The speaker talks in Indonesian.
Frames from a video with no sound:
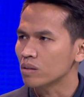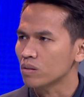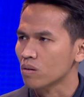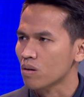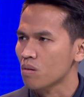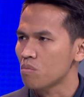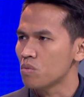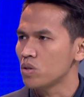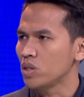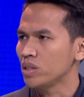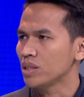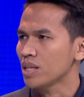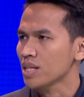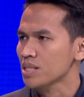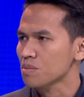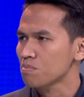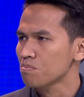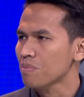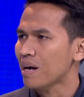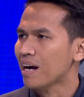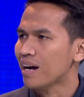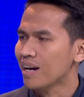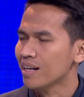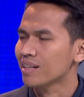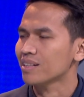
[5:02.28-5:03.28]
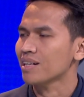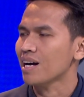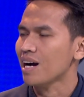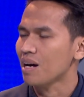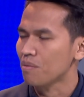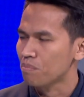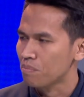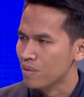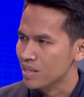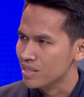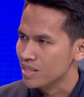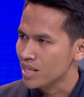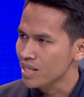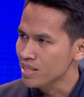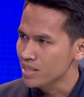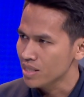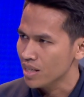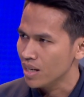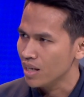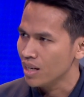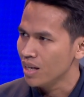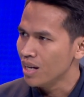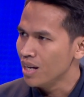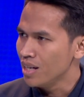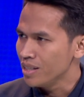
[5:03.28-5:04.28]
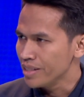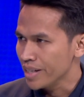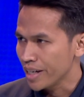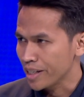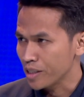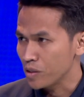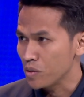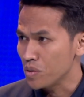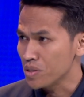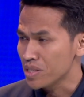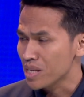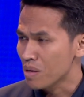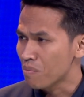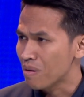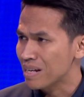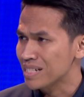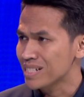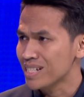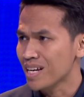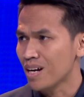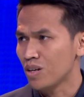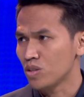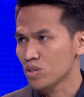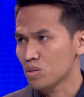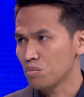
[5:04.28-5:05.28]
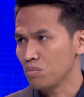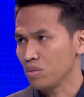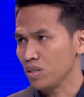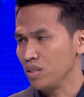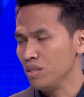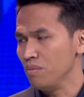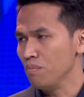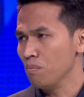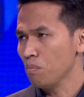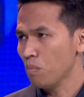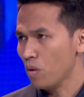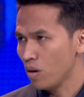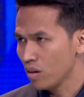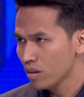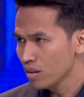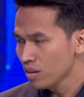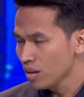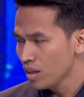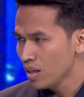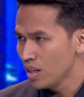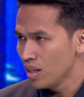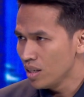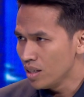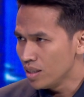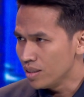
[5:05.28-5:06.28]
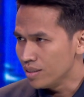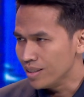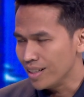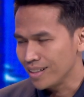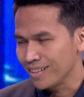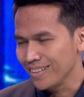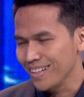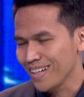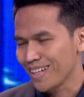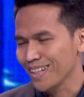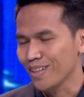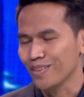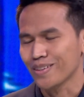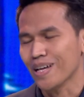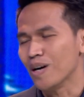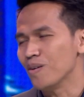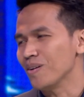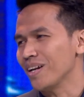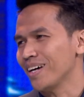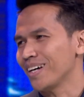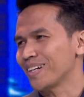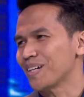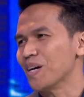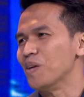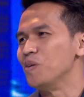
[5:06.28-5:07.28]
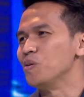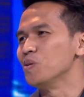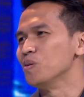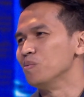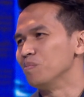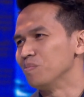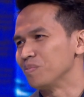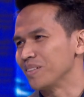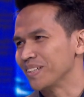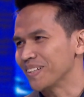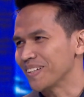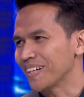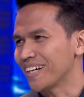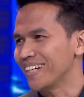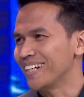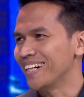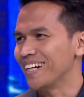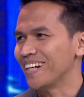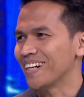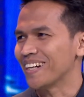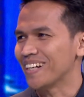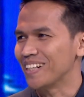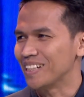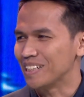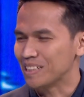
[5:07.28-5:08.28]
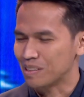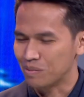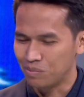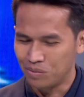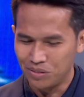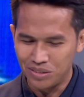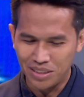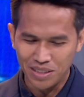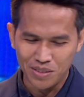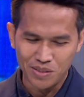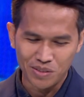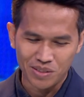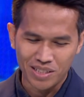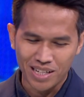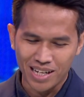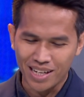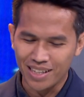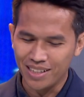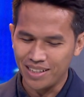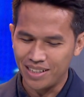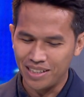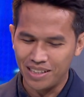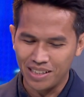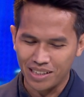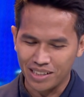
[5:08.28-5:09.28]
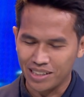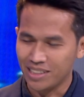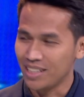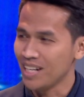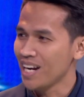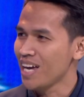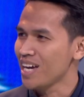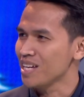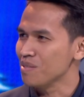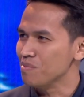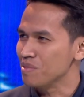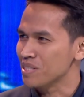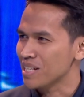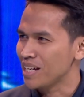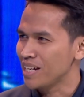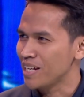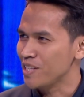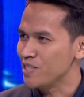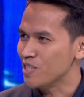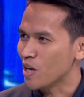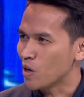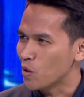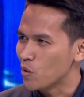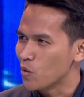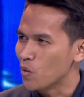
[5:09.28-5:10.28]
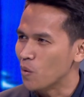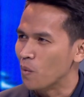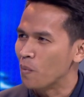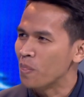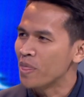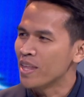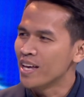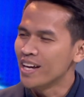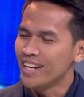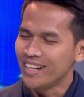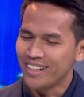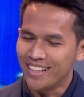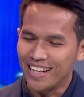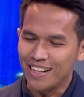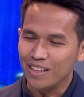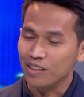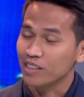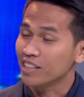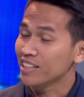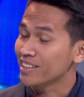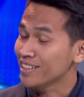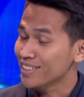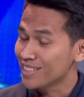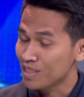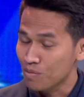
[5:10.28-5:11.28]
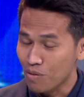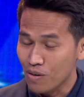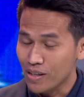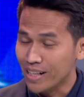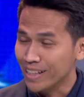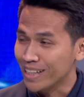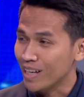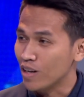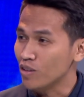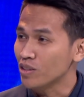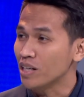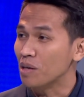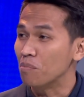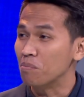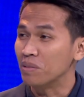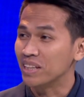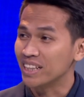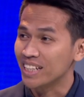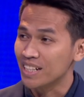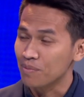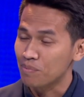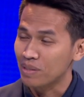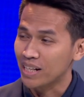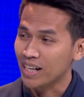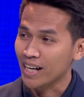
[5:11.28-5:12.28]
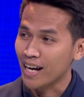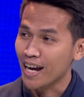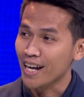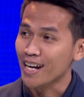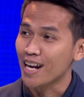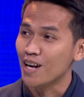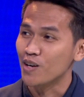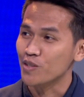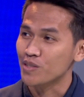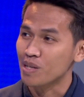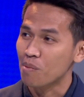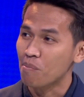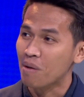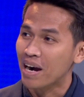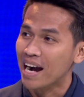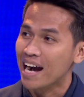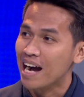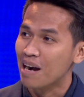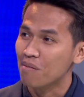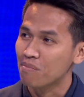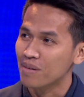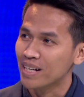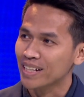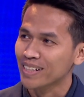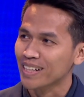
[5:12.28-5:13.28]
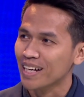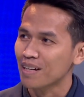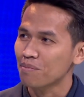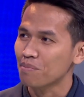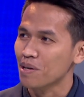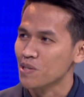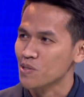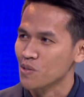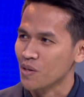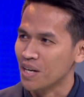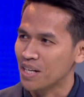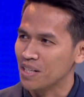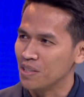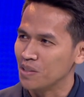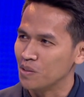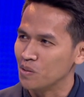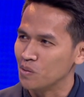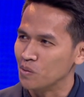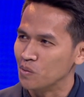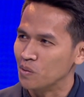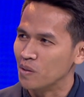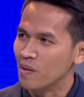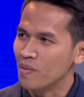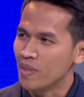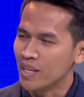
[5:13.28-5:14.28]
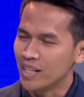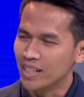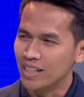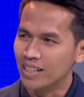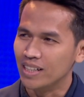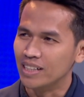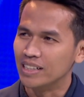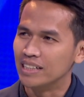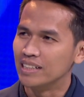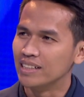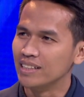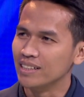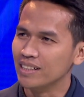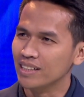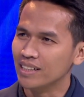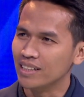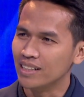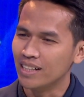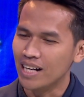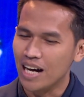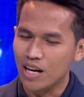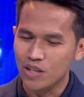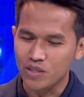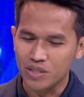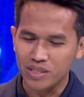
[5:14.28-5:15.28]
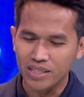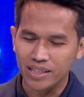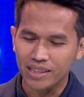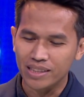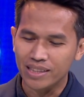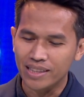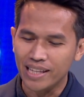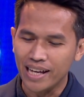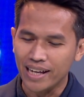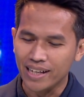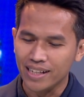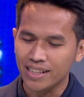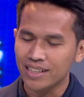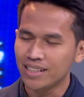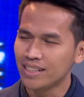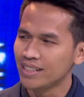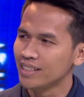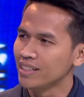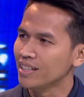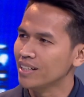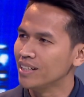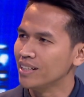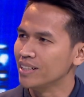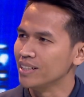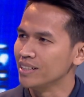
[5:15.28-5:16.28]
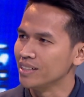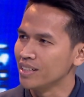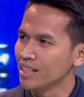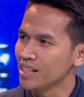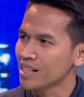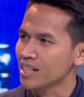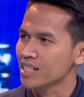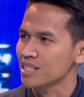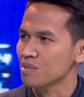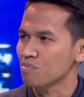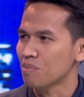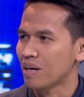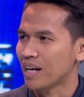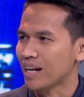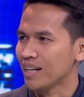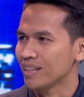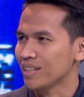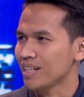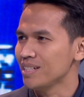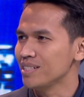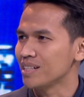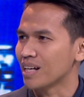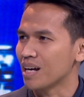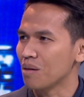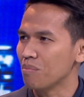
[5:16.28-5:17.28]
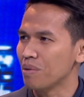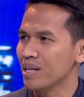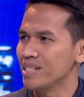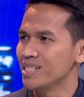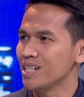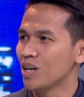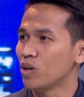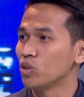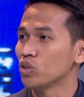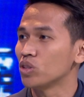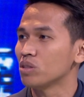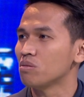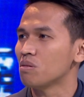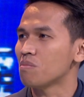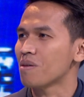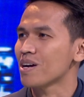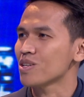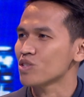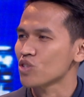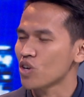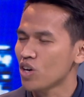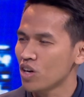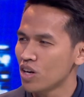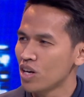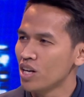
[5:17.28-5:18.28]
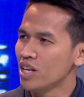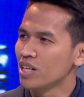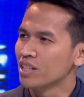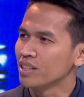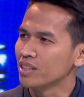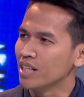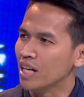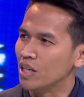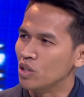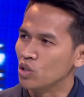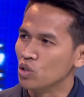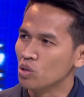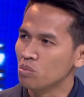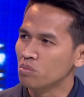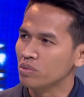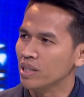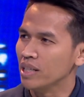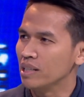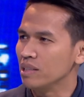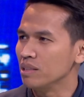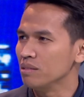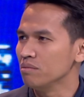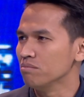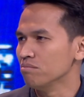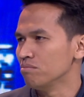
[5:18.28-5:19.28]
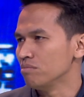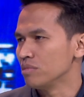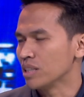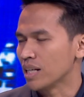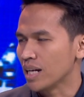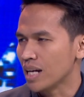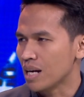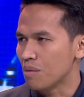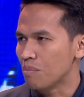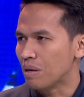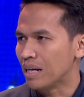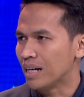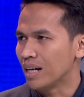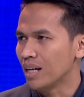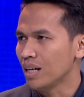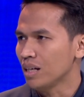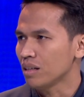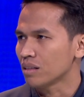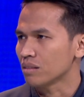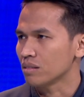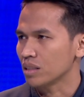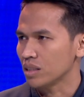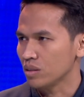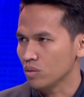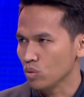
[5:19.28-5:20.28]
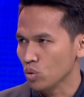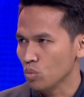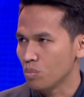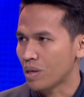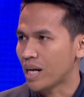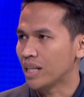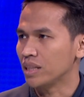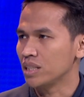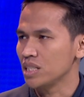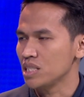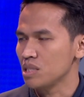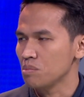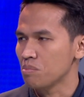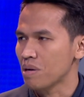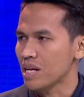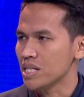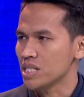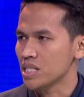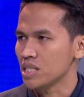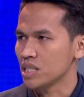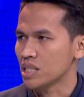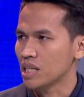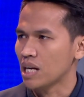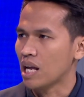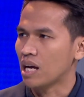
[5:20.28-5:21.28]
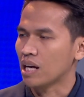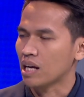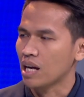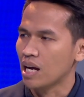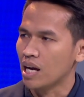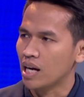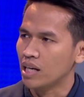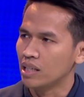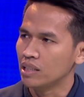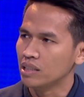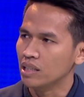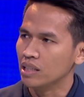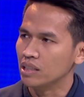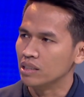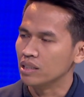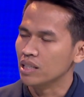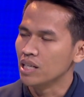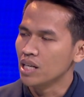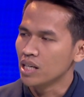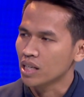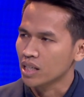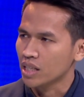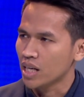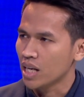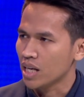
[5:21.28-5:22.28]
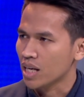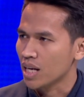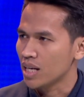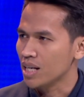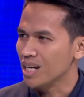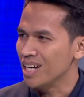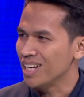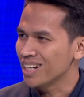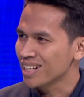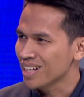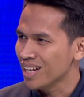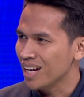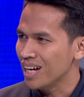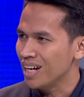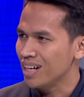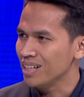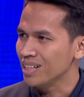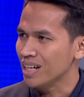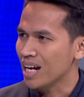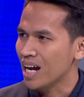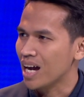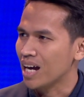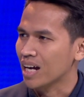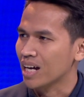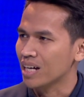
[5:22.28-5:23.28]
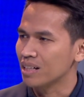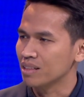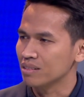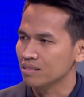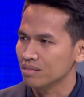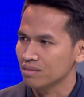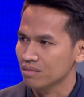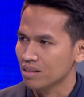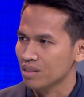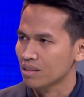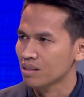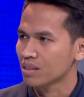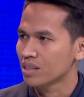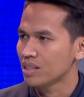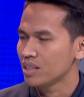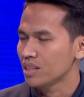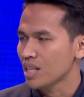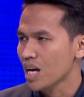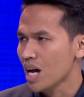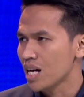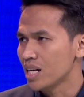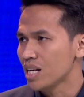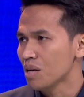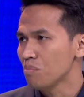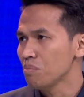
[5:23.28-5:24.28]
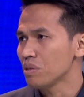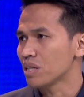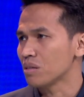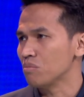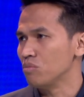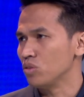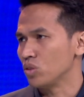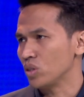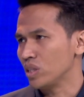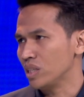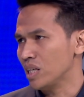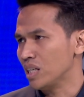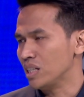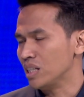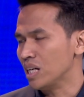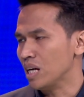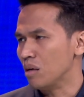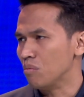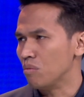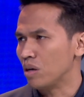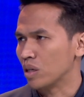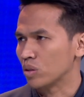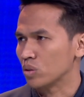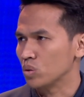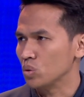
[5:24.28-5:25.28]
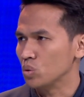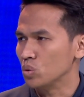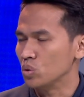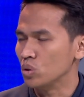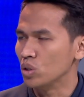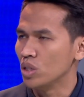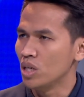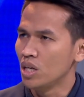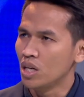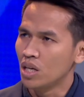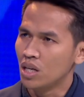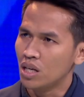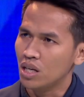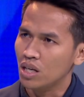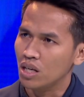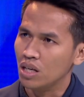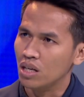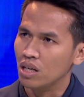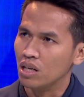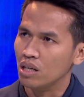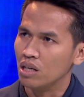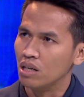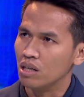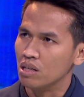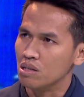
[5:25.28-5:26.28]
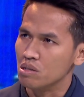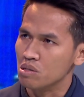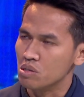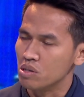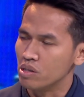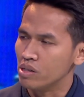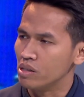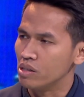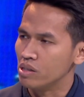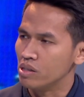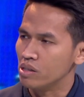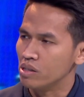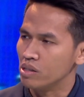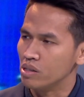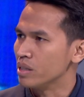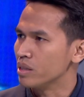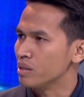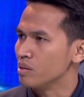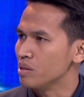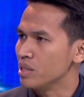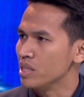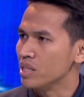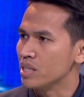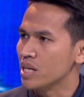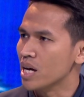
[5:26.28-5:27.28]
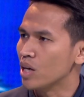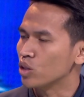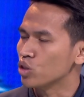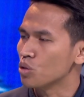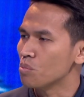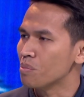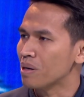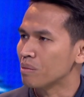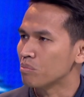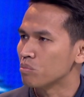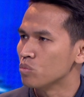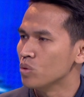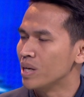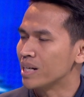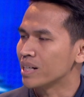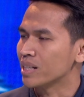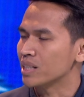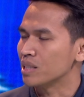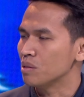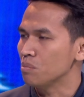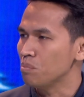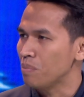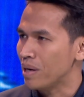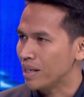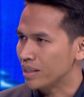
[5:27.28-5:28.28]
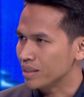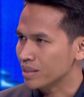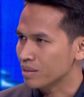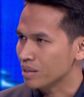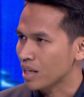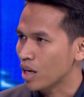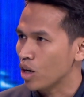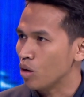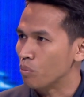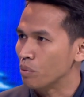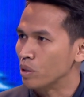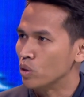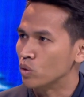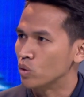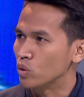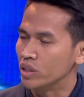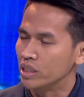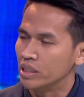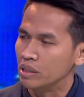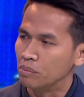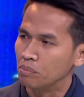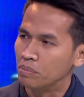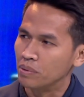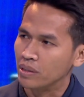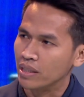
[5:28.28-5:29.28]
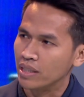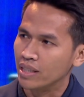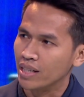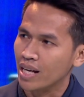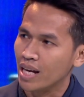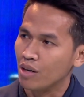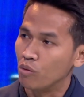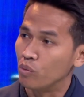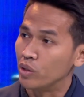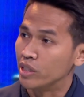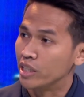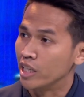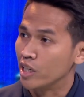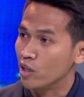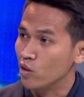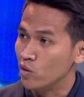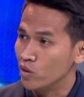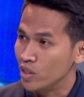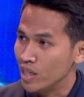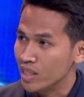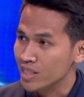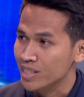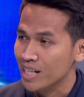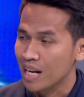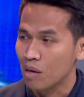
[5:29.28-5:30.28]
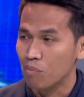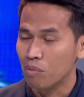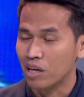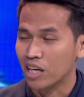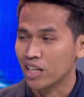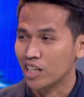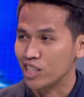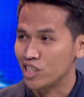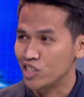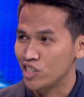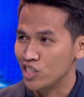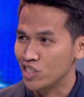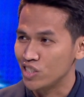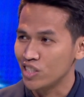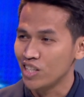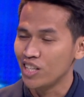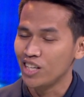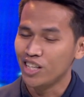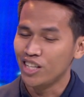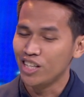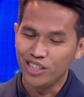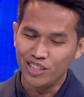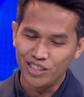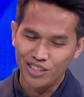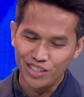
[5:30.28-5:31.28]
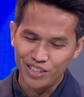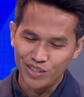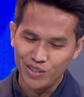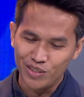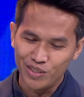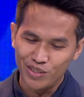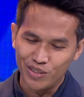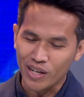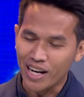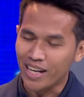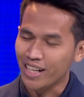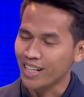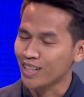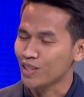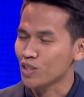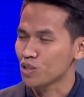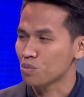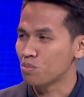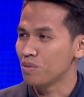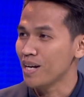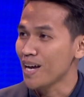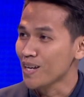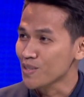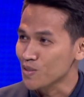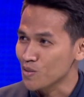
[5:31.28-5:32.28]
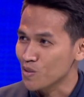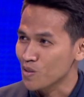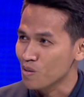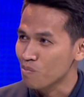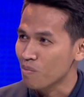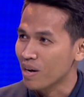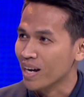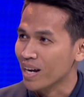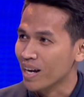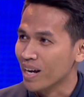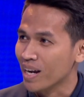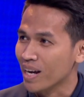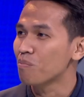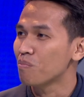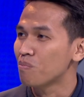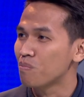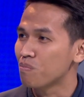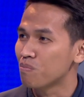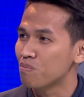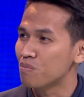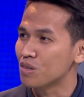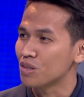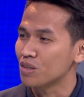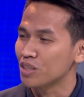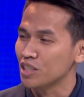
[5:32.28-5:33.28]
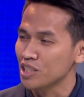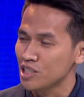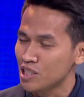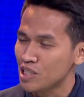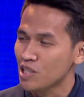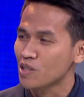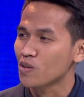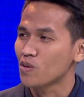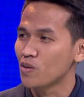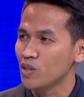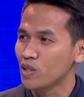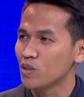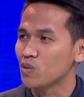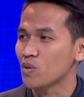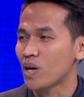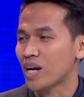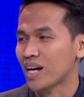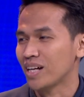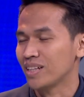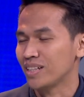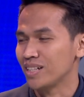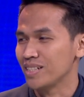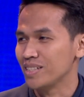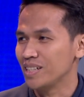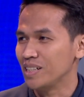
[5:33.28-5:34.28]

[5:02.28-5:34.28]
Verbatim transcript: atau komoditas pangan apa saja hmm. yang Indonesia masih harus mengimpor hmm. dan ya kita tahu lah gandum gitu kan. Nah, kemudian juga uh, kedelai misalnya hmm. jagung. Hmm. Nah, semua sudah tahu dan Menteri Perdagangan harusnya mengamankan pasokan itu. Hmm. Uh, di, uh, harus diteken uh, deal kesepakatan jangka panjang untuk hmm. memasok gandum dari negara mana untuk iya. mengantisipasi kelangkaan dan hmm. kenaikan harga yang akan hmm kita hadapi kemungkinan dalam waktu eh, eh, tiga uh, atau empat bulan ke depan kalau hmm. mengikuti perkiraan WTO ya selama krisis di Ukraina terus berlangsung maka risiko itu akan